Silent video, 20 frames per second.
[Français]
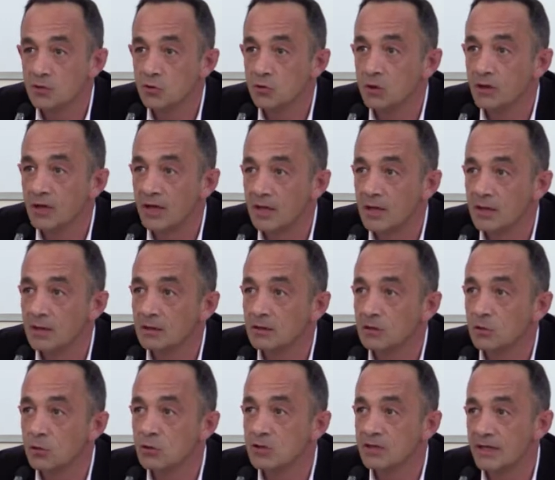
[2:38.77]
de,
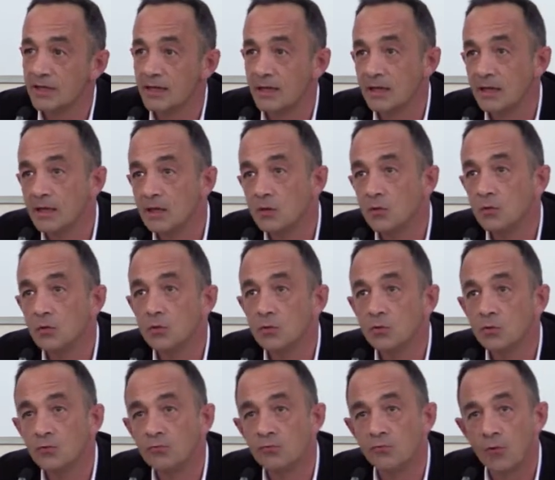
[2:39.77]
crainte lorsqu'elle allait le,
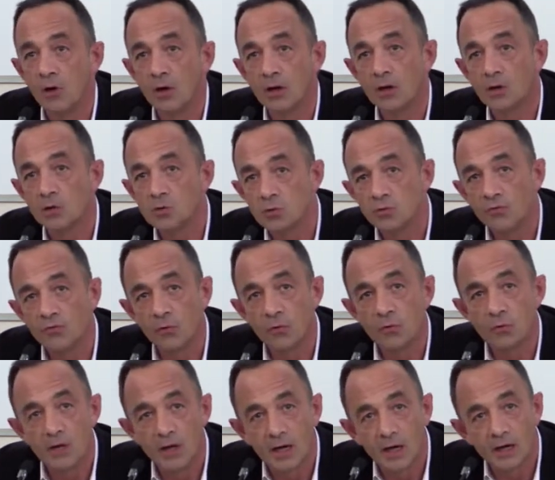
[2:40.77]
le, voir, souvent en
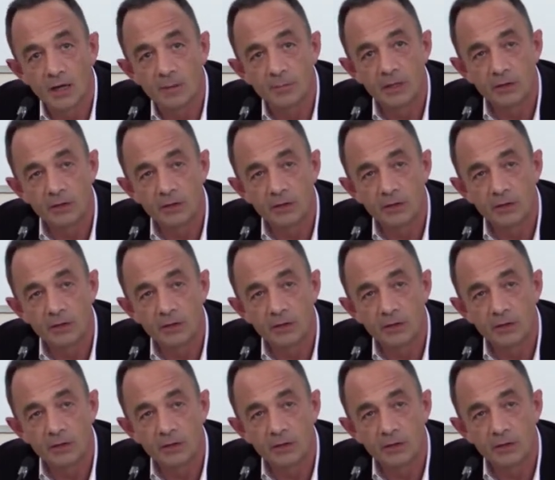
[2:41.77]
larmes.